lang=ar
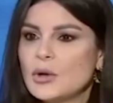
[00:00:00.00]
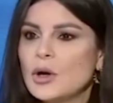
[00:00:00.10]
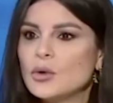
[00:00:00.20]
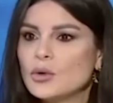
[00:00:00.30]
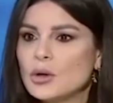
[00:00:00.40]

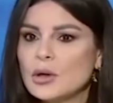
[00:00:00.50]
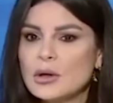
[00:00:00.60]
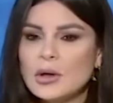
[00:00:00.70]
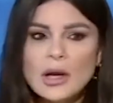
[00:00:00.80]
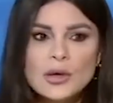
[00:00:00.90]
وله
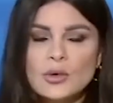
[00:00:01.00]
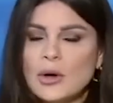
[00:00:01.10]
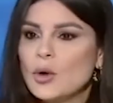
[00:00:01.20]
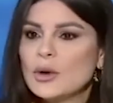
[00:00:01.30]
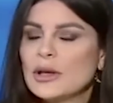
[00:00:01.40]
راي
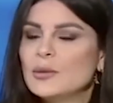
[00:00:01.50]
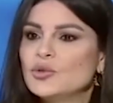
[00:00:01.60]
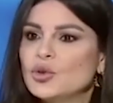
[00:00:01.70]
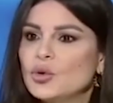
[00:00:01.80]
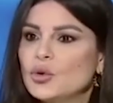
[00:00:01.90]
وله كلمته
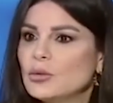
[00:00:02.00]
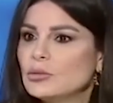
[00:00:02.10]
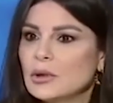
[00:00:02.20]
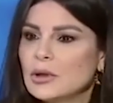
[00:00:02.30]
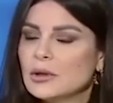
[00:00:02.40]
بس
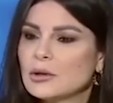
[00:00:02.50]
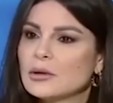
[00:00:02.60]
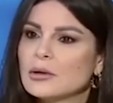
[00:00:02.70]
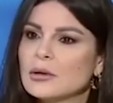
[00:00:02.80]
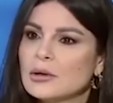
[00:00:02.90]
انتخابات رئيس
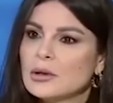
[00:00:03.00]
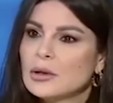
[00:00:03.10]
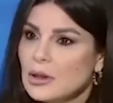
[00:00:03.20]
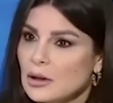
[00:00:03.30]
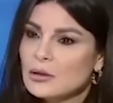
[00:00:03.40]
جمهوريه
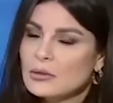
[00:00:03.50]
ايه